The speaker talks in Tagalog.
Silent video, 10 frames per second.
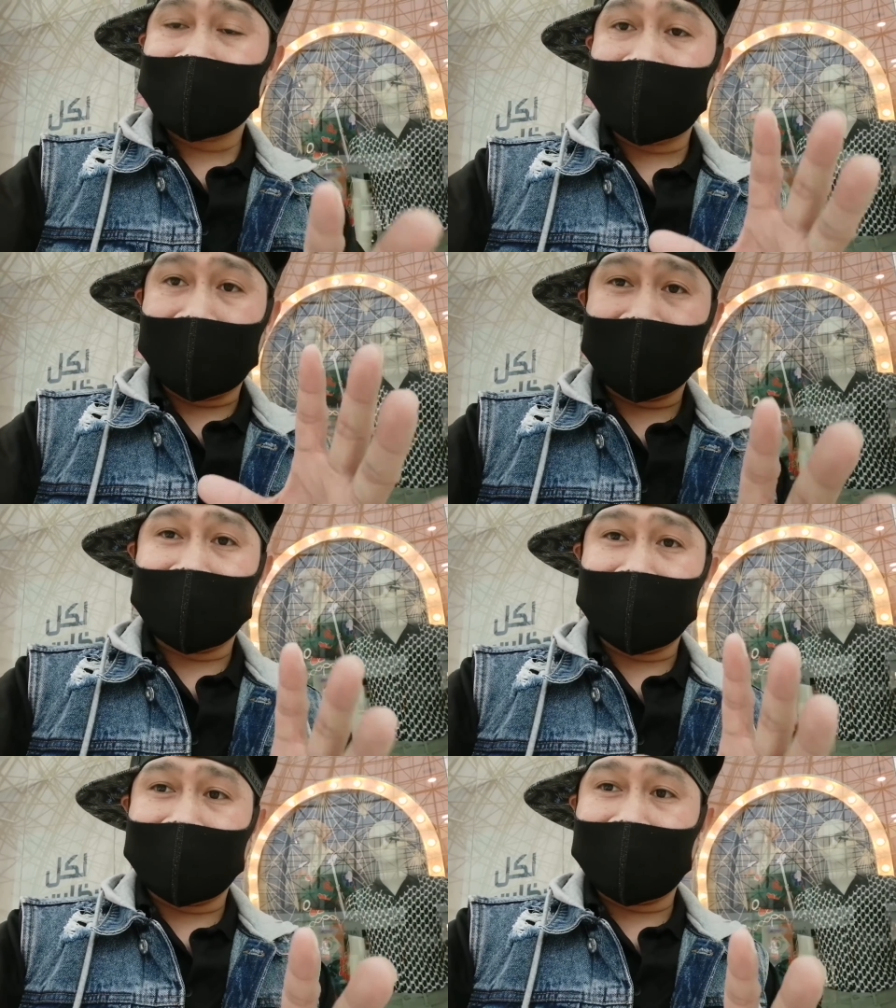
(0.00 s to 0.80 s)
sa
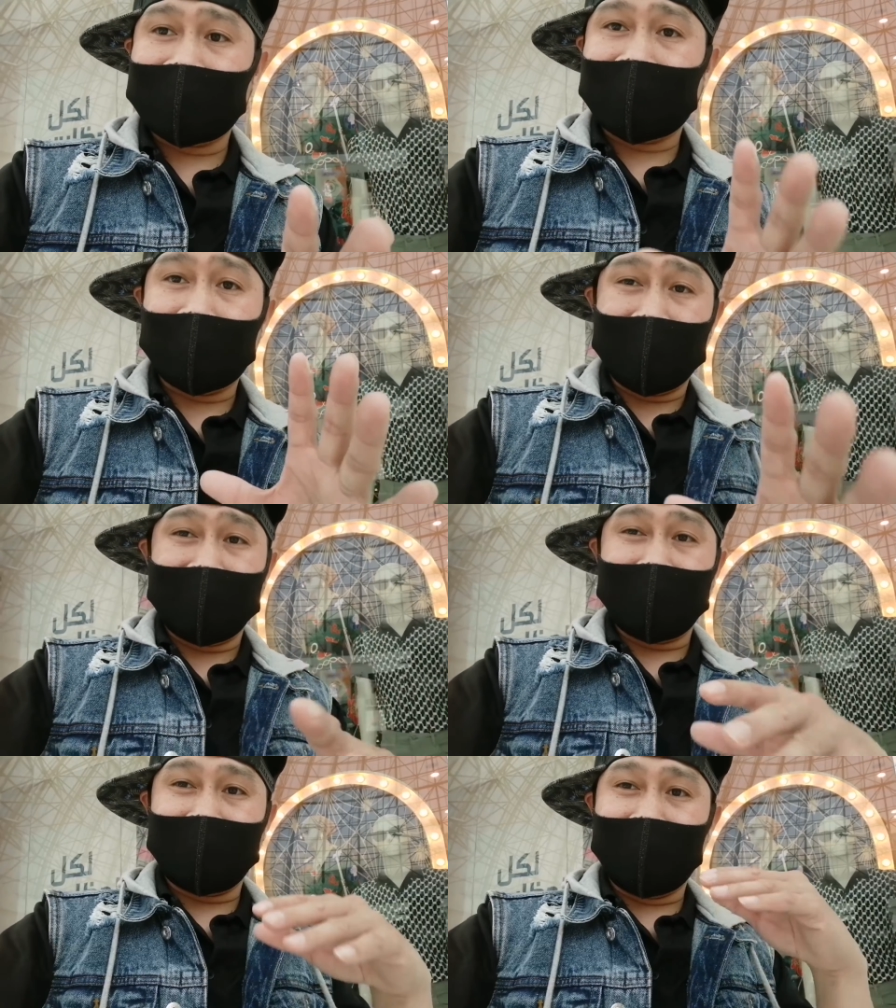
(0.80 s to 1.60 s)
lahat ng
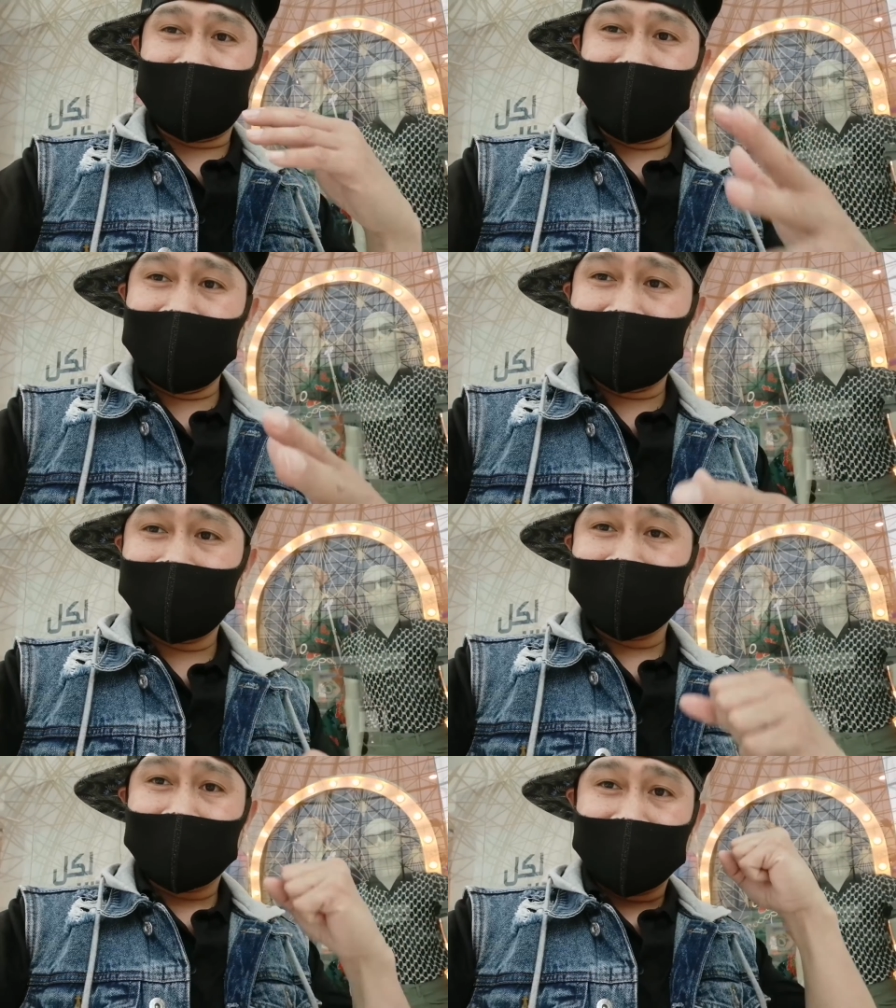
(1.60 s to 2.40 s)
nakantapay ngayon okay
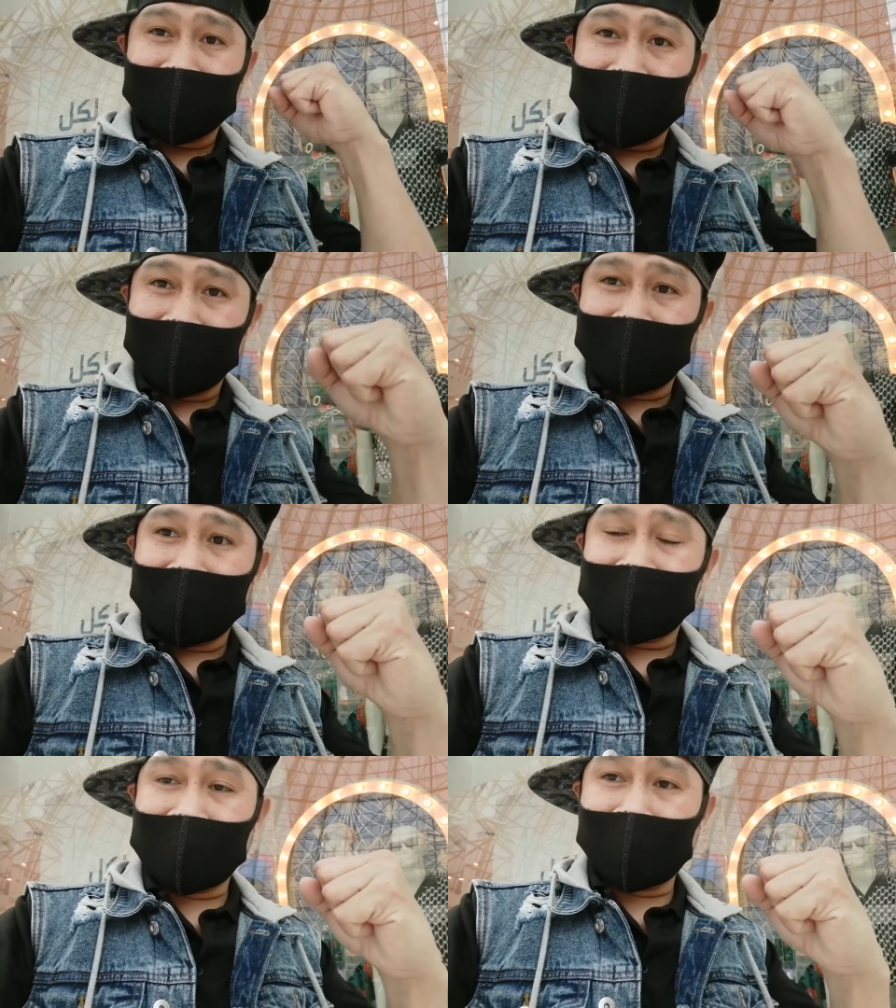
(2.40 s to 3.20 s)

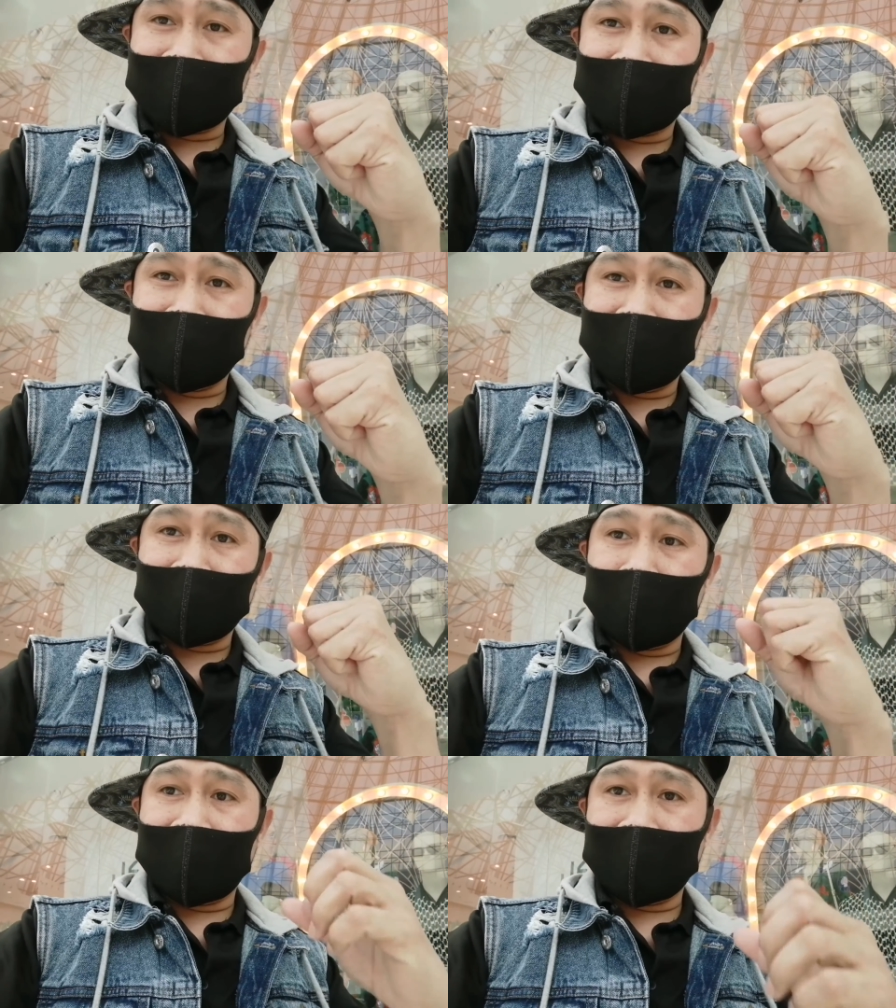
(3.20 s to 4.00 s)
Cham
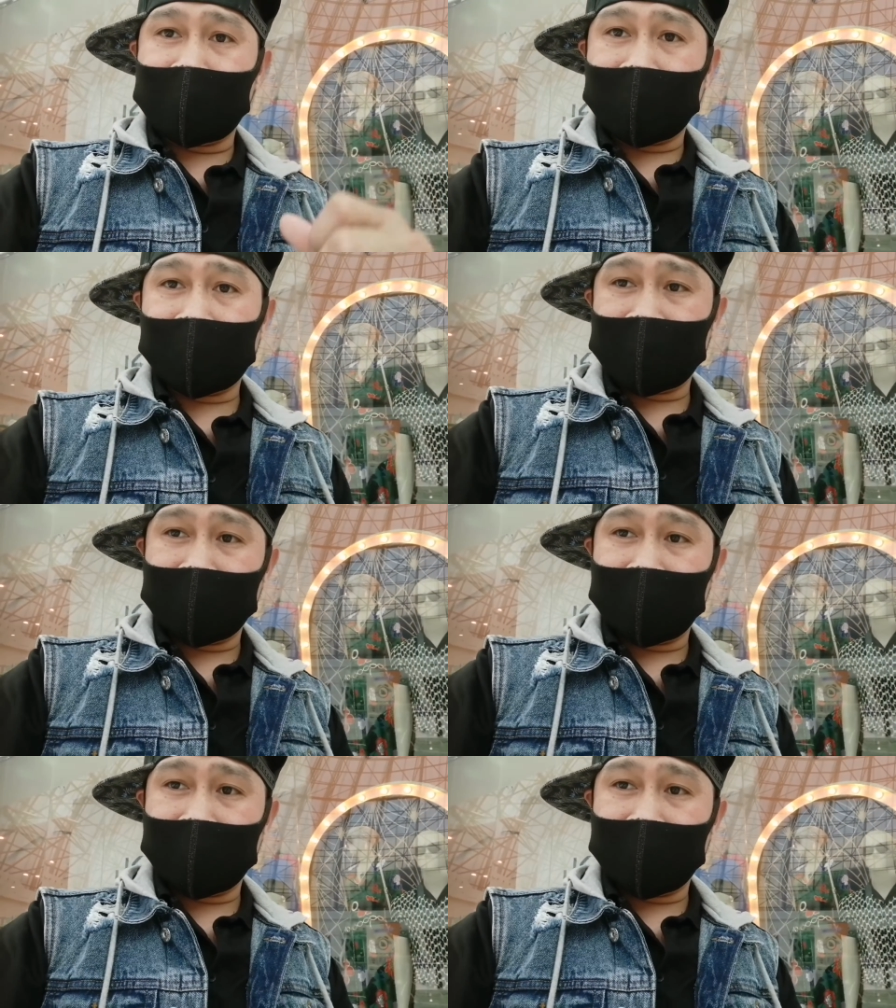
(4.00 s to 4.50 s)
Casimero we love Cham